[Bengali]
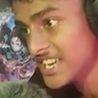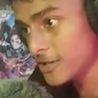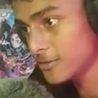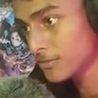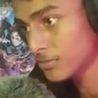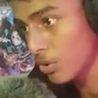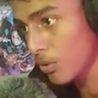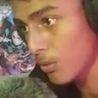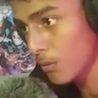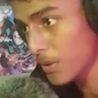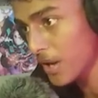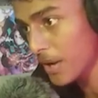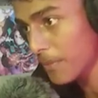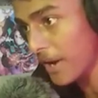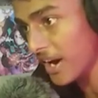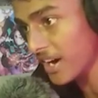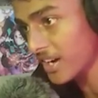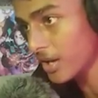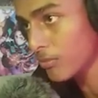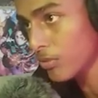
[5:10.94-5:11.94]
এর থোবড়া
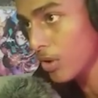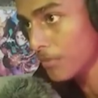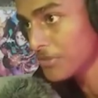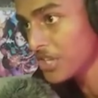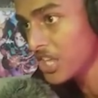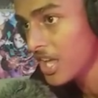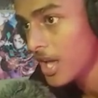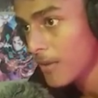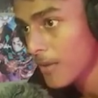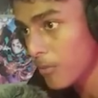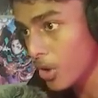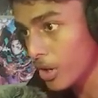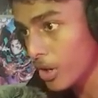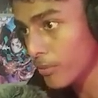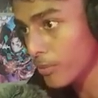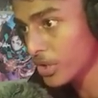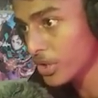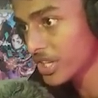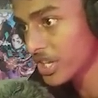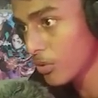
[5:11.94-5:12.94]
ফাটাবো আমি
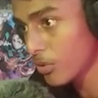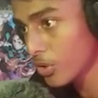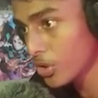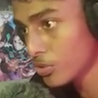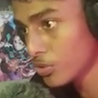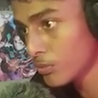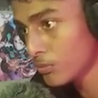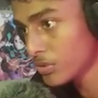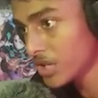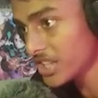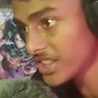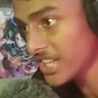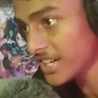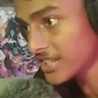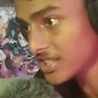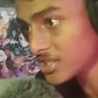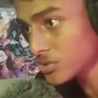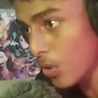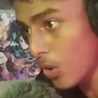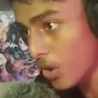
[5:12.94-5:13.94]
ফটাফট গিয়ে ওই রুমটাতে
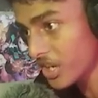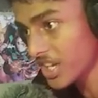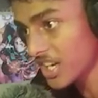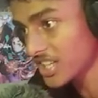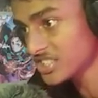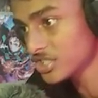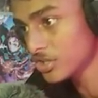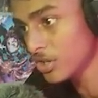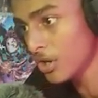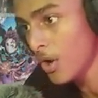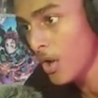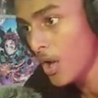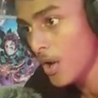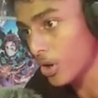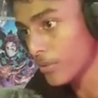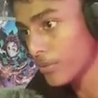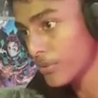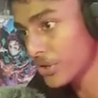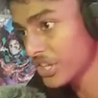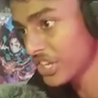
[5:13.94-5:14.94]
একটা শর্ট গান ছিল
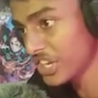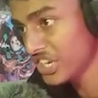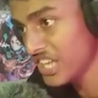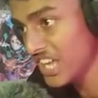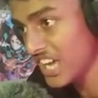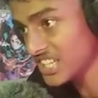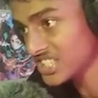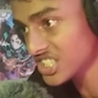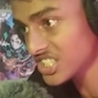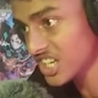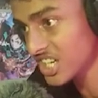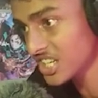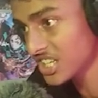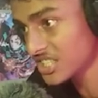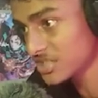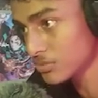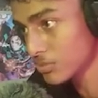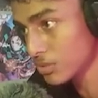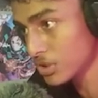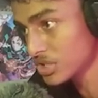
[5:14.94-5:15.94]
ফটাফট গিয়ে নিয়ে আসা যাক
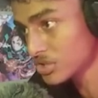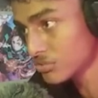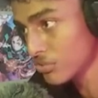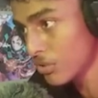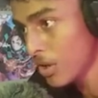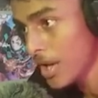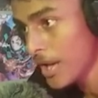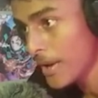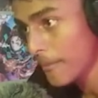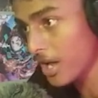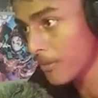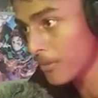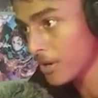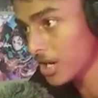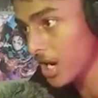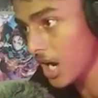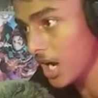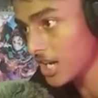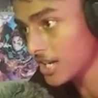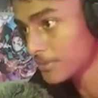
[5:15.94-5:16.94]
লেসগো লেসগো ভাই আমার
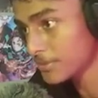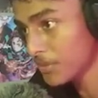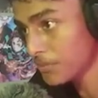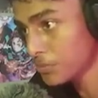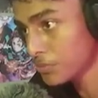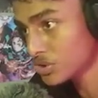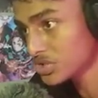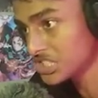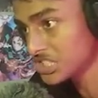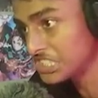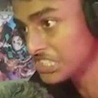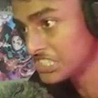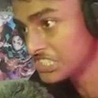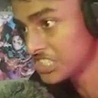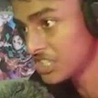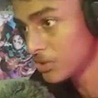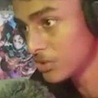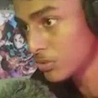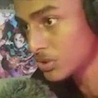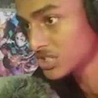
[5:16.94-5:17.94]
গা ফা পুরো
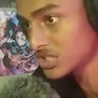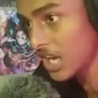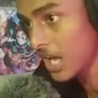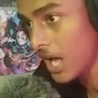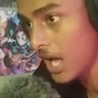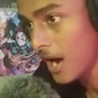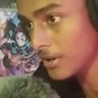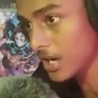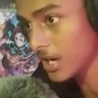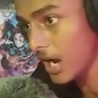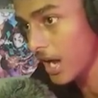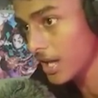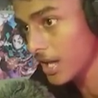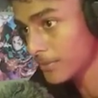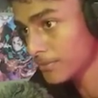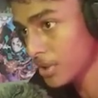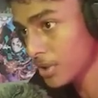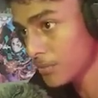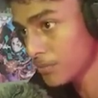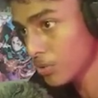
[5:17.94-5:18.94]
শিরশির করছে আমার
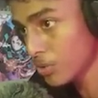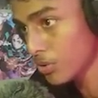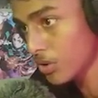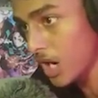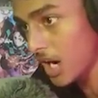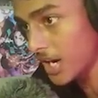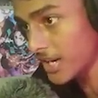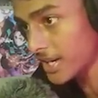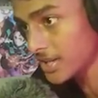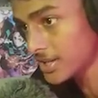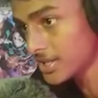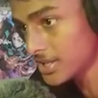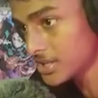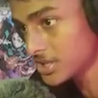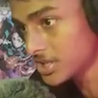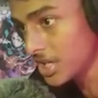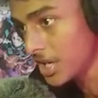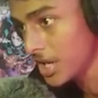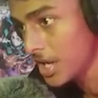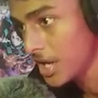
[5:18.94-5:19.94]
গায়ের পায়ে পুরো কাটা
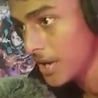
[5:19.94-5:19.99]
দিচ্ছে